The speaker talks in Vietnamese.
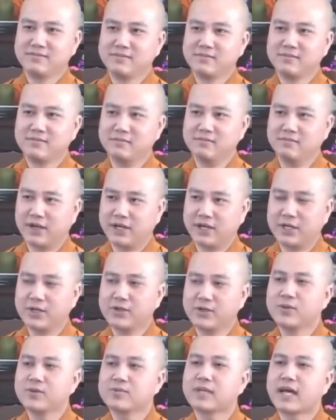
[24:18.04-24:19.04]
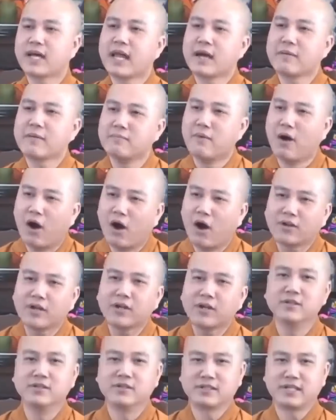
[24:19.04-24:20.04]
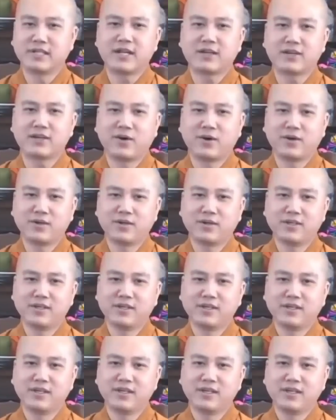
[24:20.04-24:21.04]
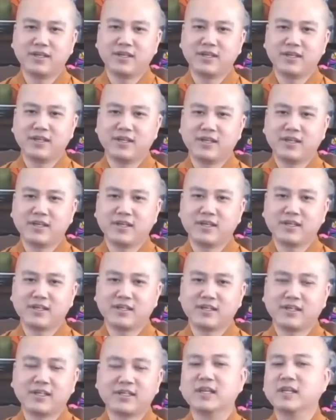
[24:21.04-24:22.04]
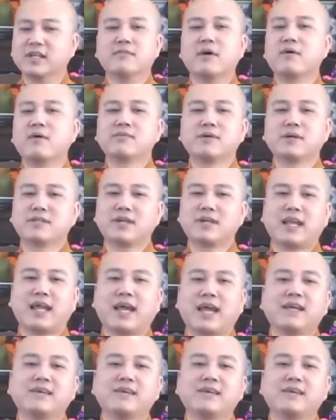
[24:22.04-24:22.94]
mà nếu chúng ta đã bỏ nó được ra rồi thì đừng bóc nó trở lại